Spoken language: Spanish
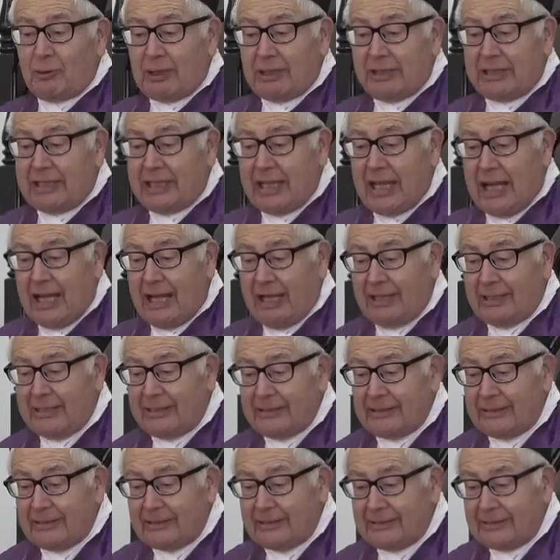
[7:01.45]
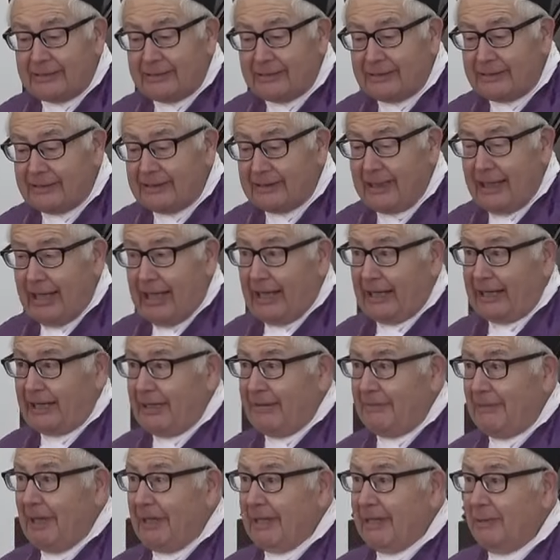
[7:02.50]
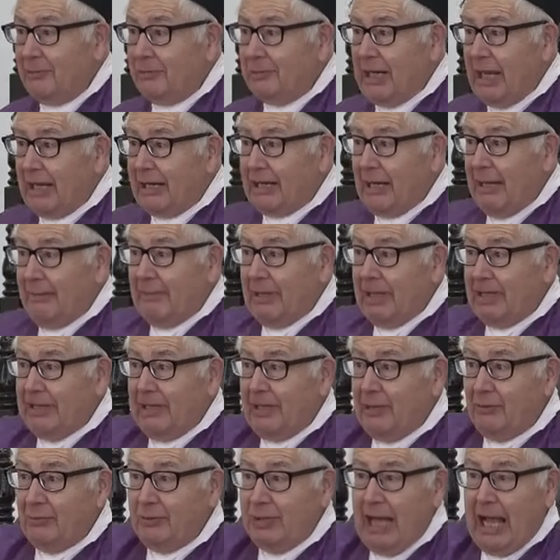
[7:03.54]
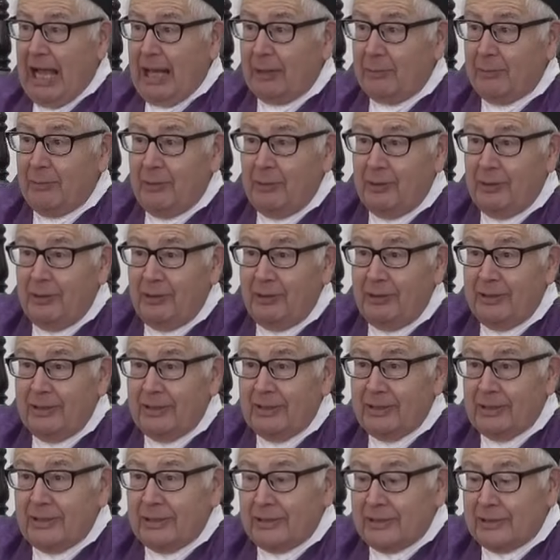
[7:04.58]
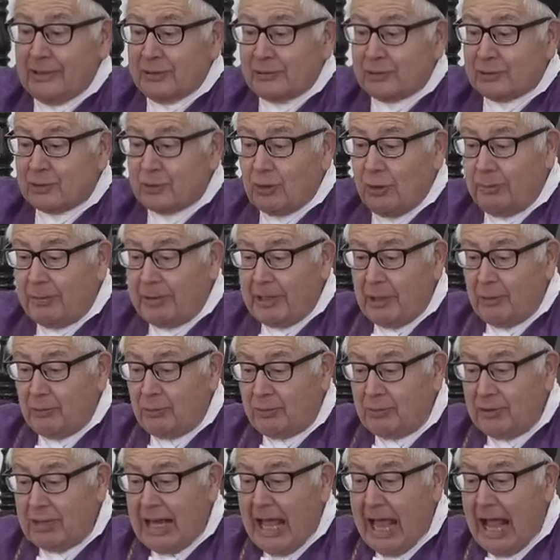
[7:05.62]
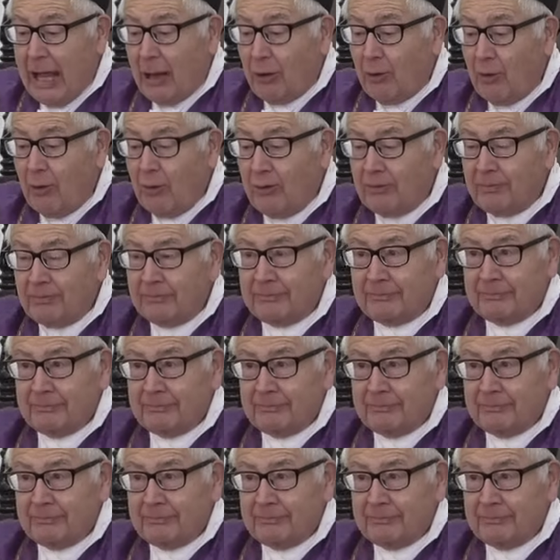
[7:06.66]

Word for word: el día arriba de una rama de un árbol sobre un lago,